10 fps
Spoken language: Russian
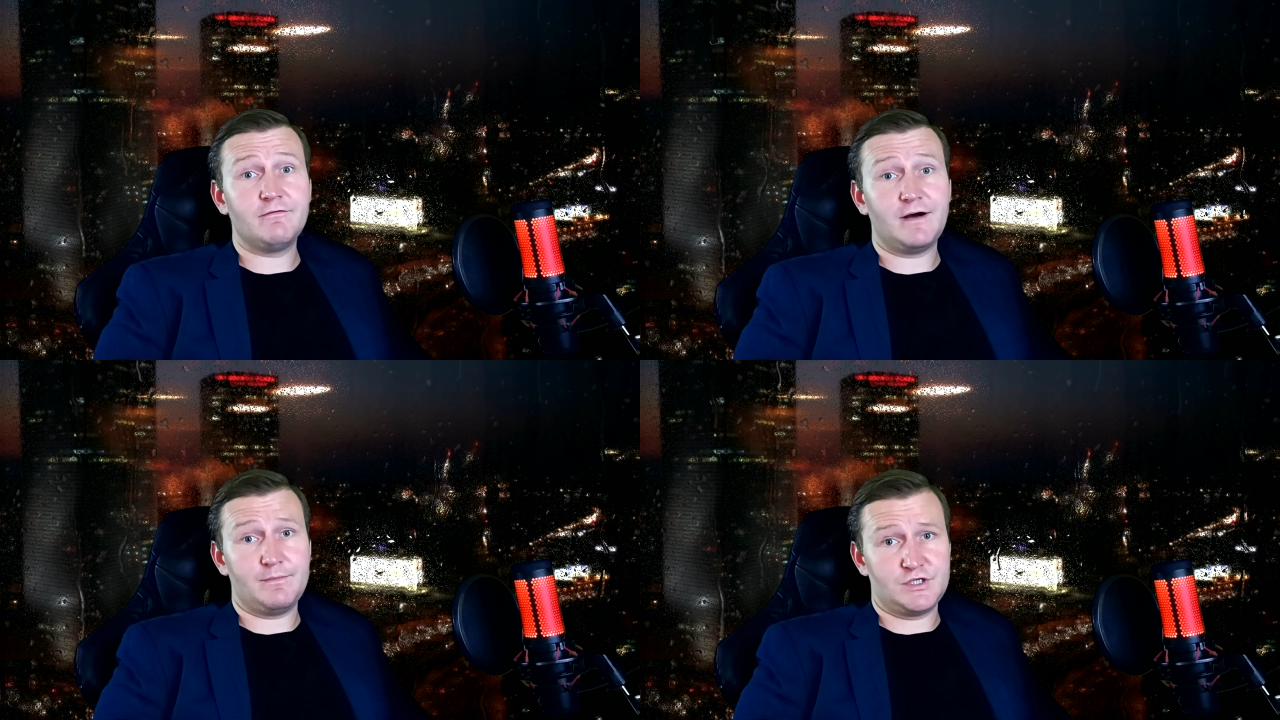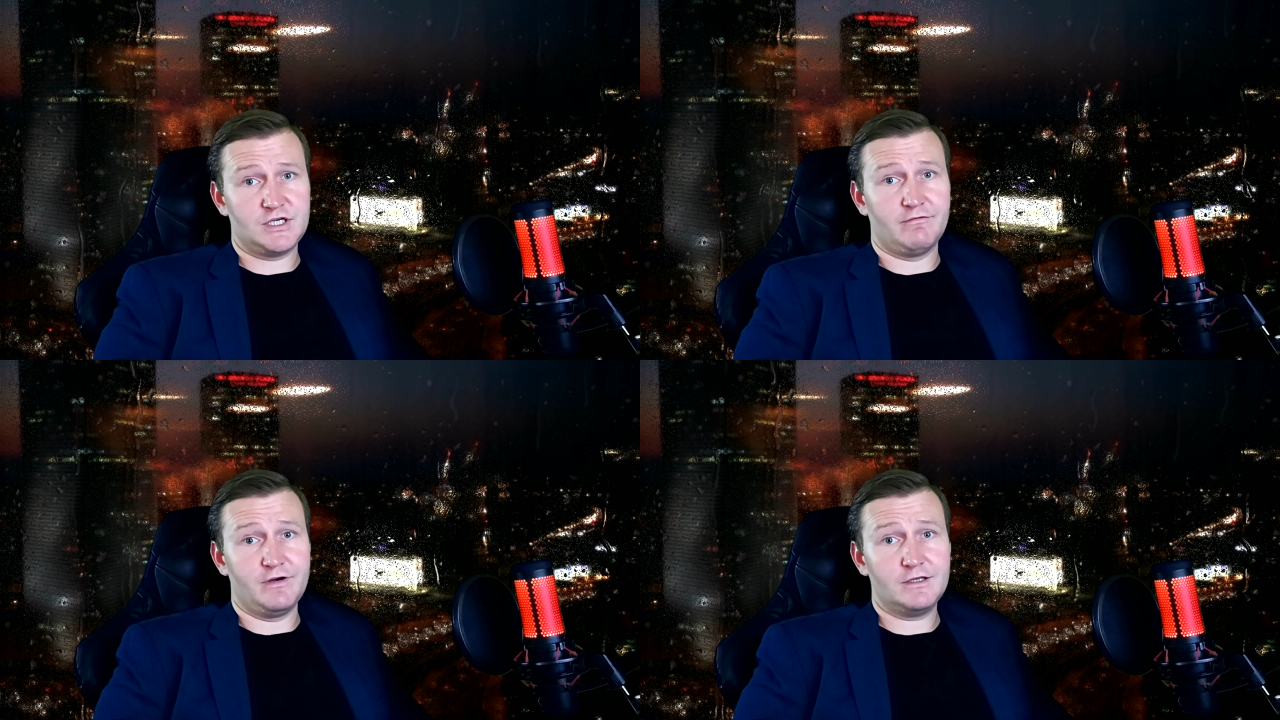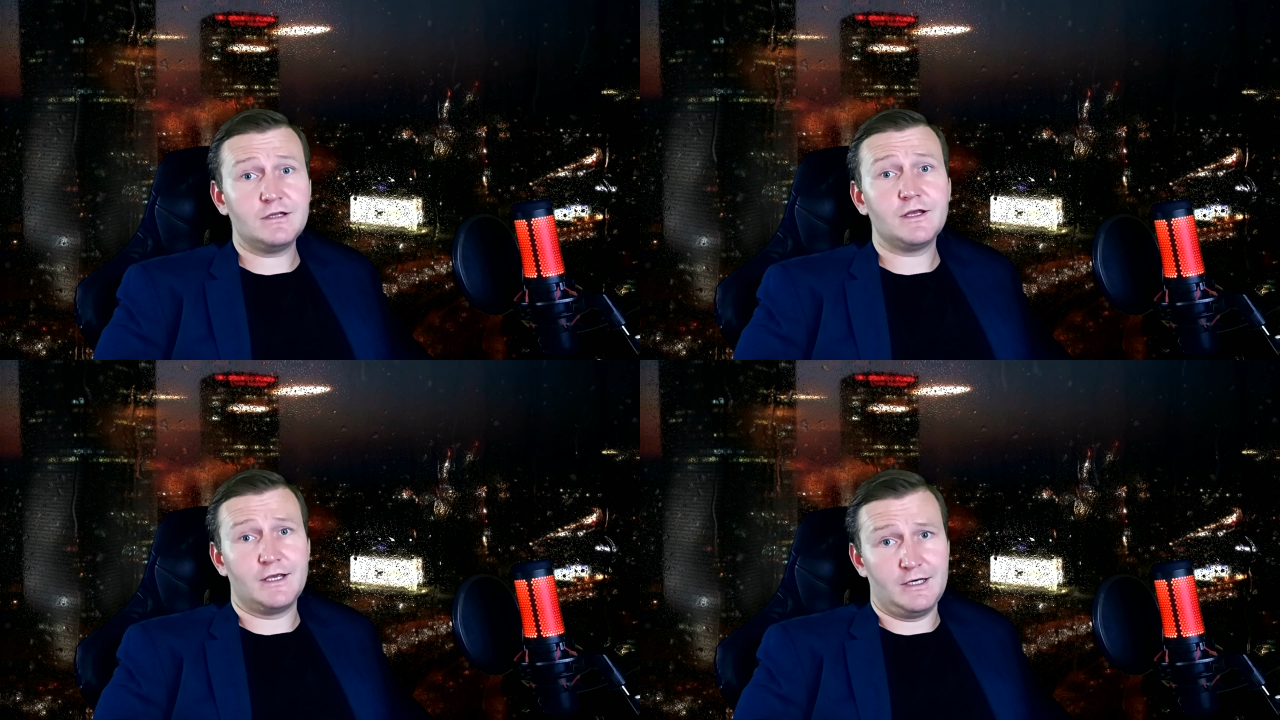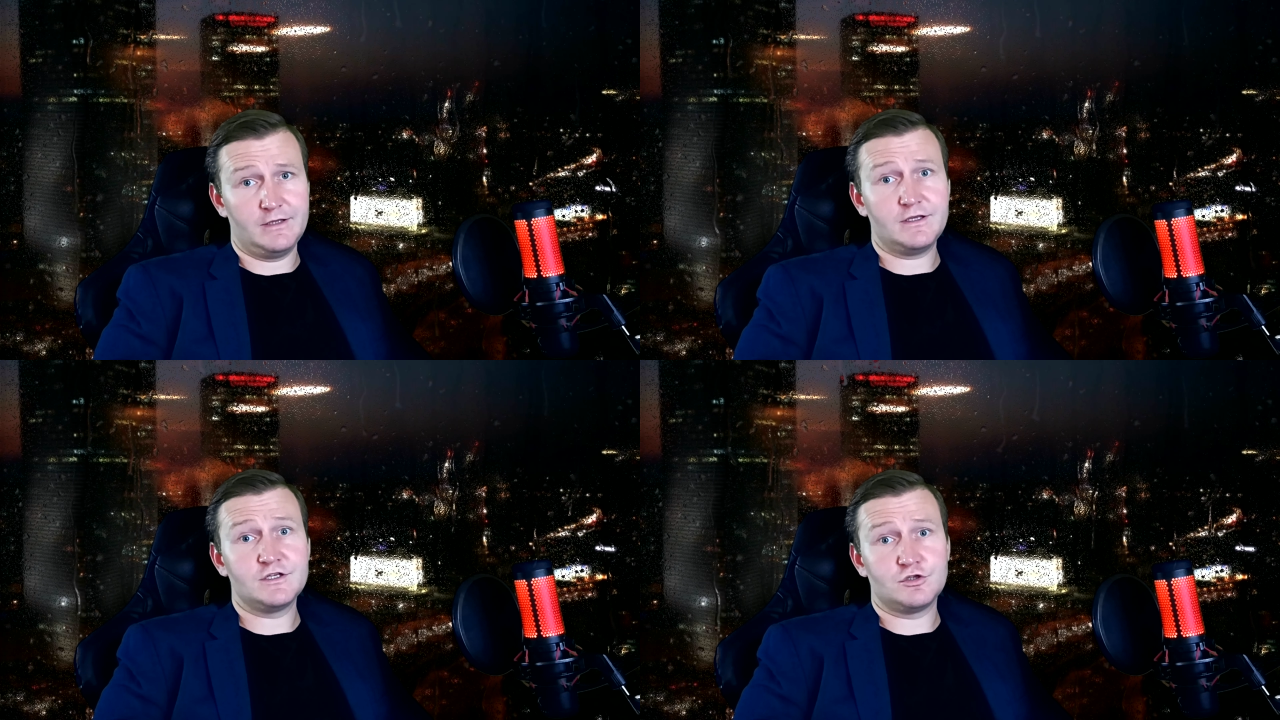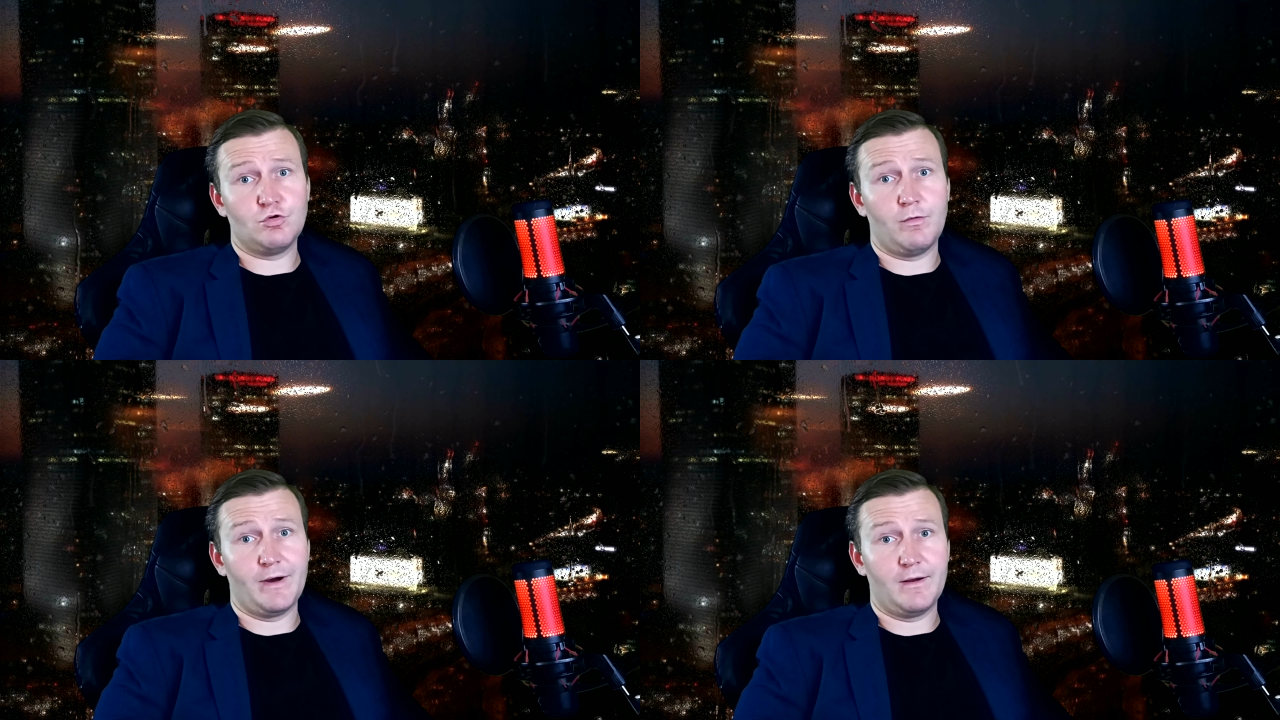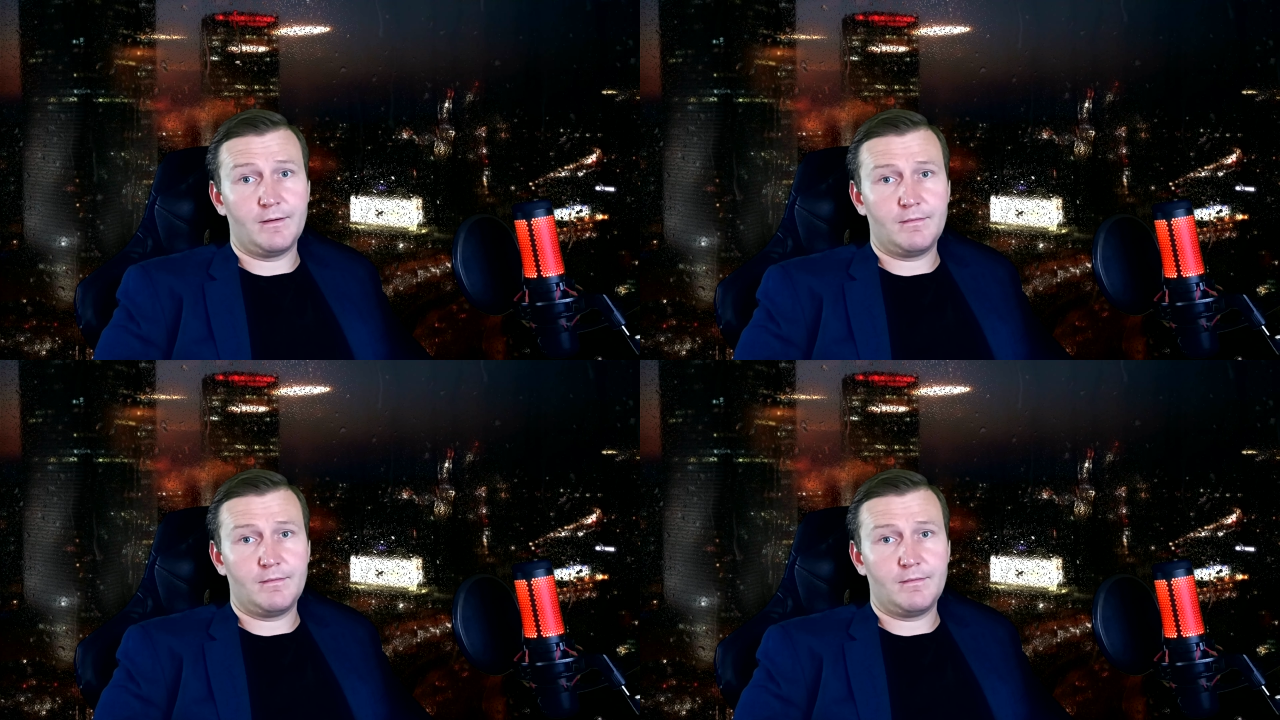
вообще выгнал Эйлин из дома.